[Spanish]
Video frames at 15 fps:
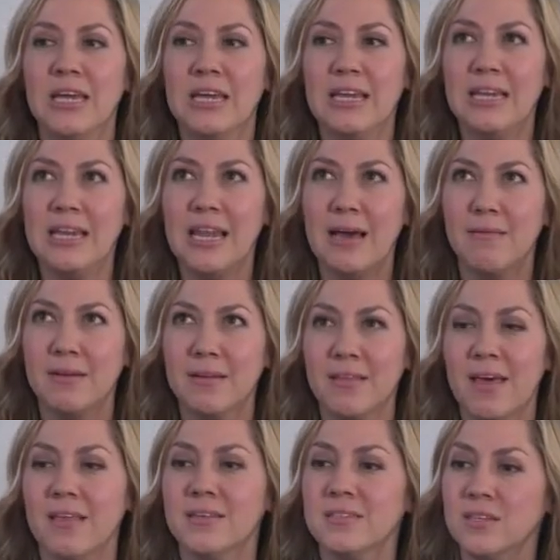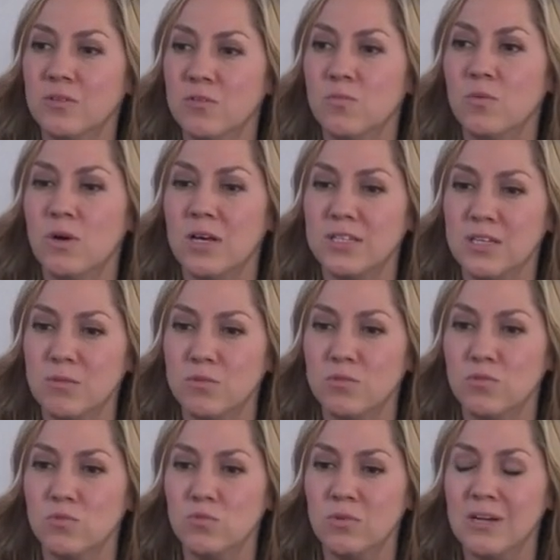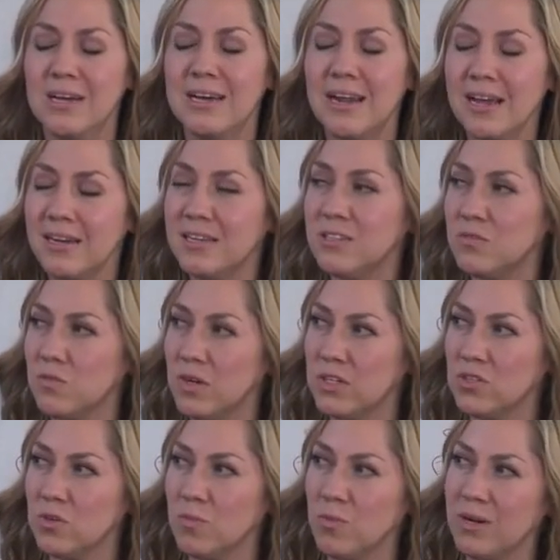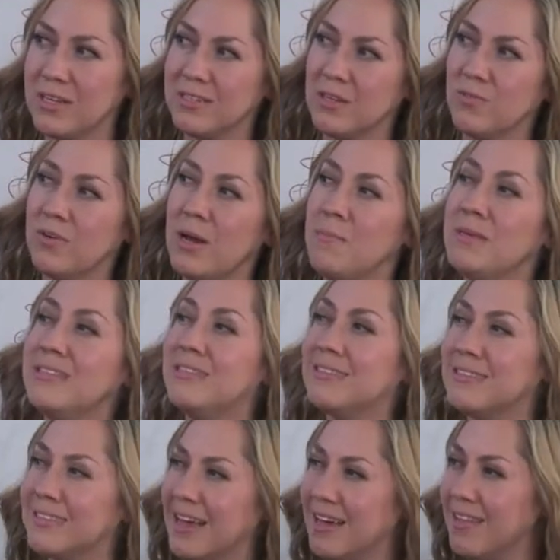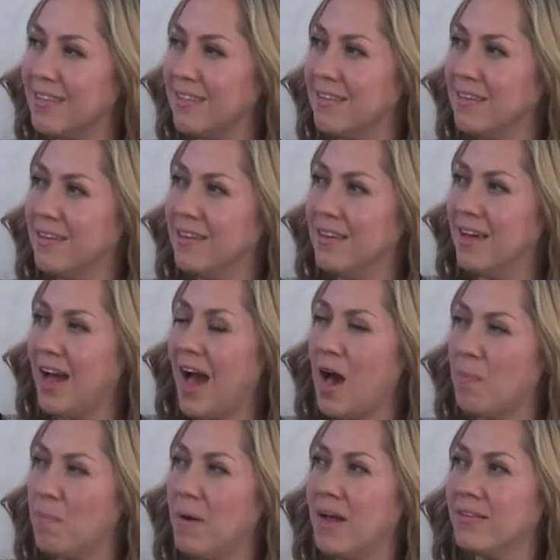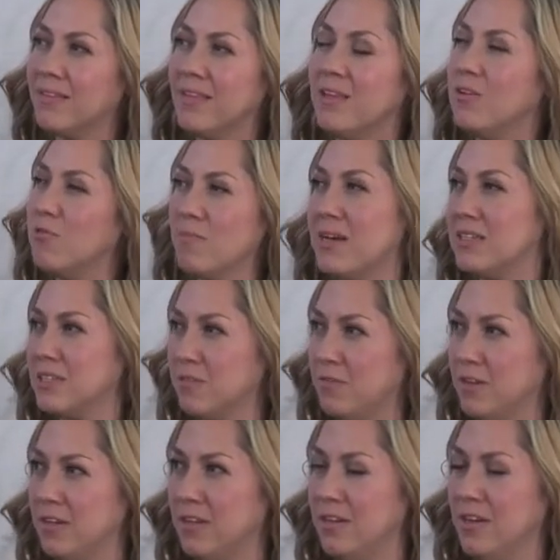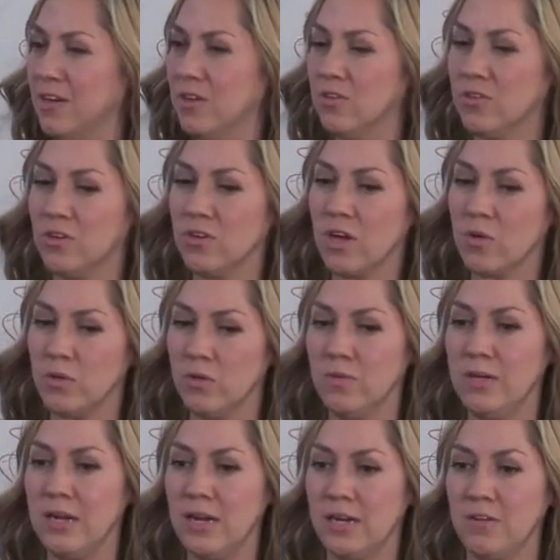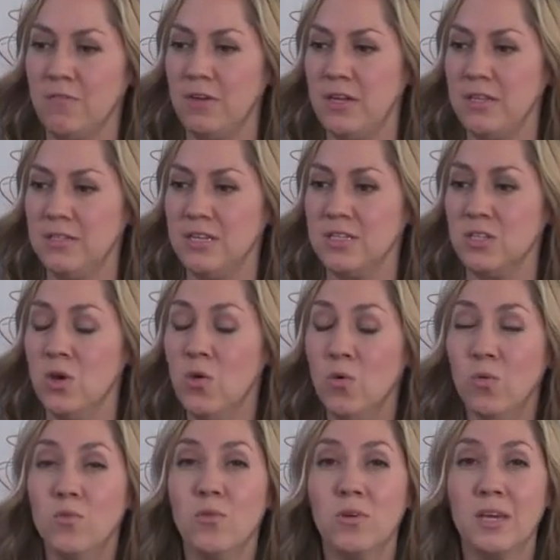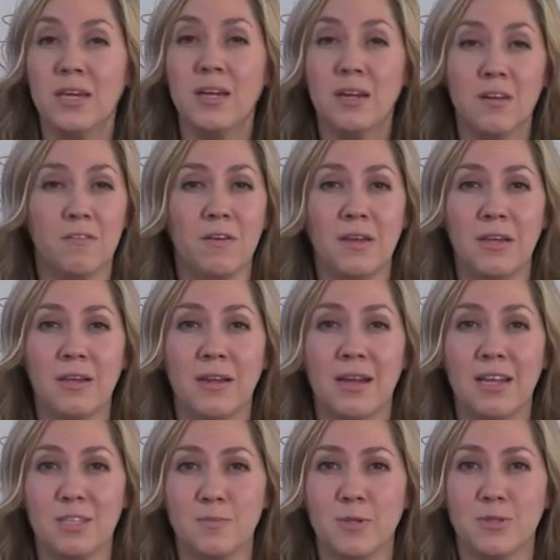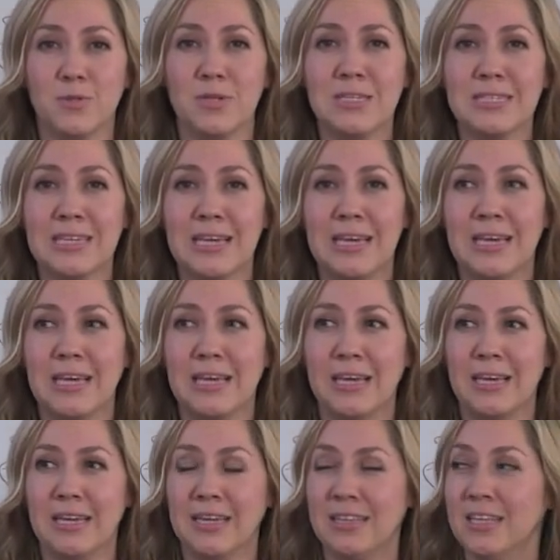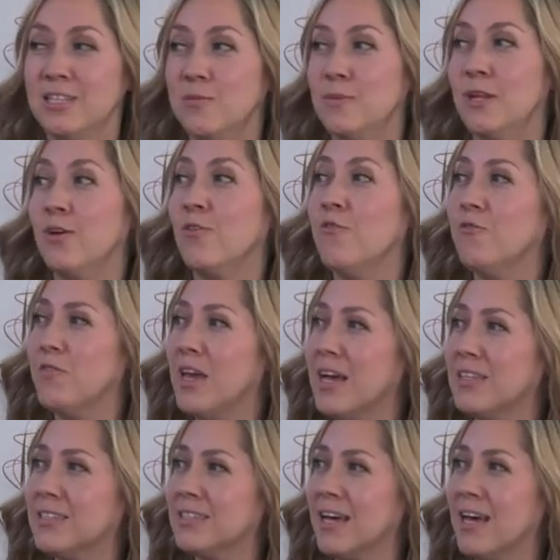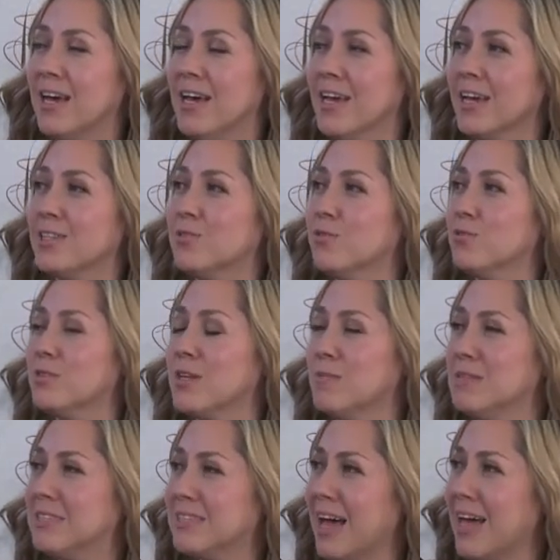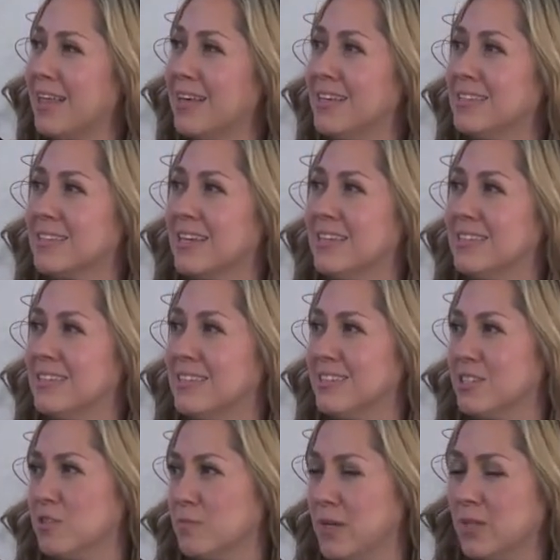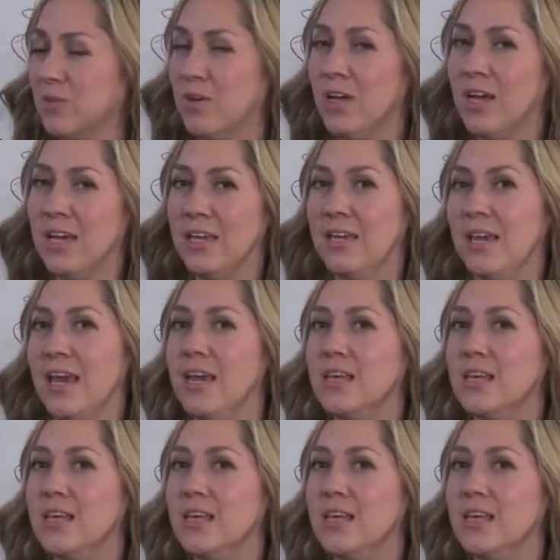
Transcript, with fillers: y la verdad, este grupo hacemos un gran esfuerzo por hacer una amistad, aparte de nomás referir. Yo creo que cuando vienen las referencias, uno quiere referir las personas que, que, te inspiran confianza, que son tus amistades, que les tienes respeto. Y